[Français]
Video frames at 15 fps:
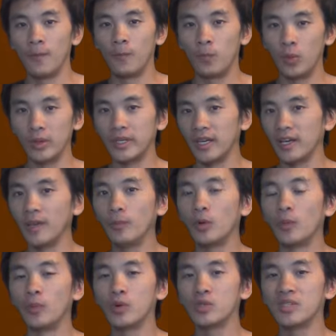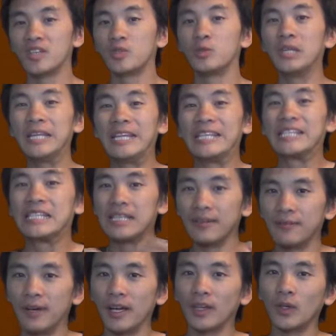Poincaré propose d'étudier des
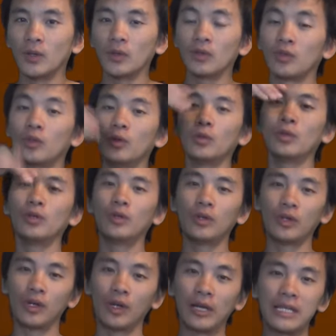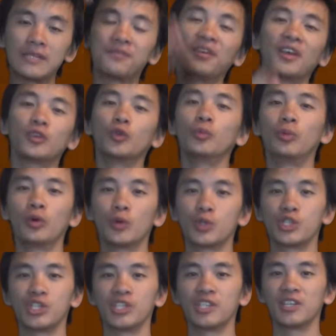invariants de euh, la sphère
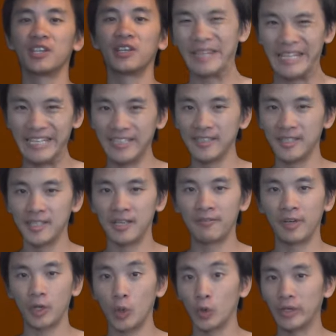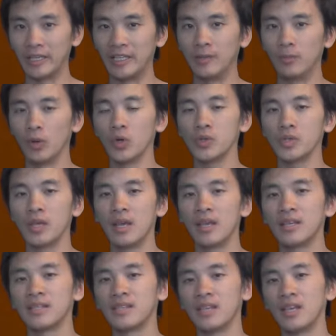topologique. Et un des invariants auxquels il pense,
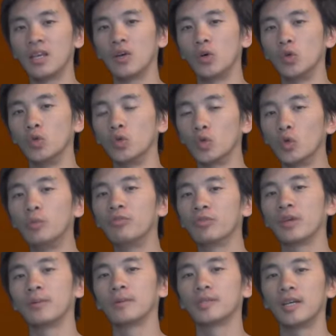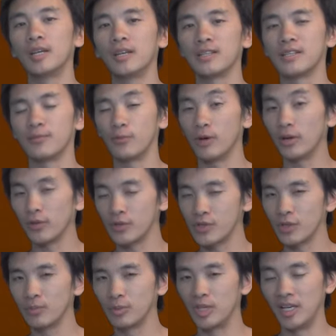c'est euh, le groupe fondamental, à savoir
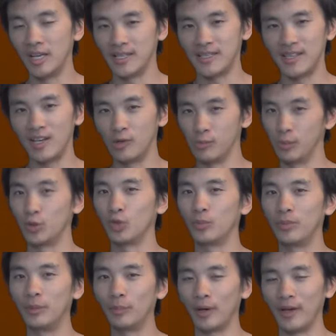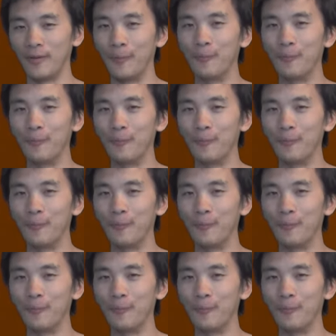l'ensemble des lacets à homotopie près.